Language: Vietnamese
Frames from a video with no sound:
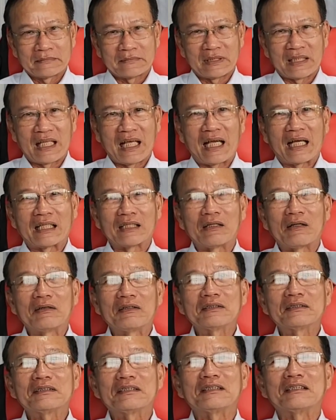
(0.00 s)
là
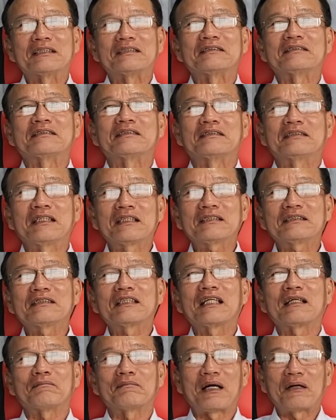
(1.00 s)
nó rất
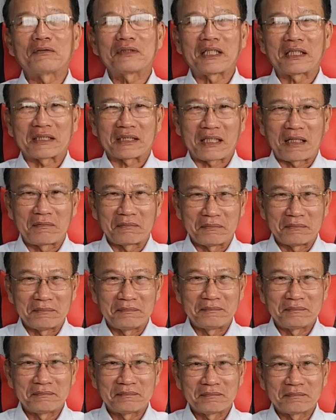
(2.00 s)
là mau thành công
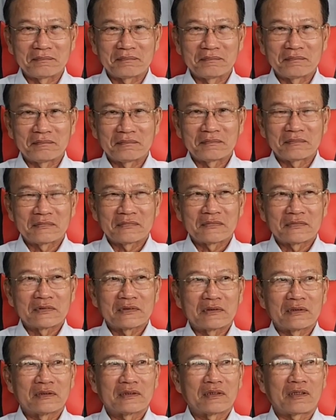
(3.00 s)
yeah. Dạ.
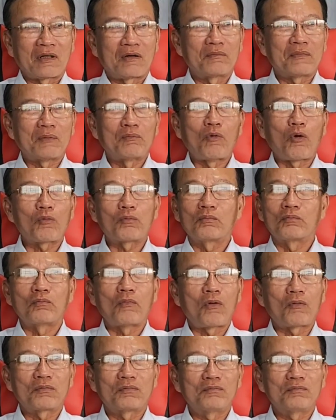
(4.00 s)
còn mà một một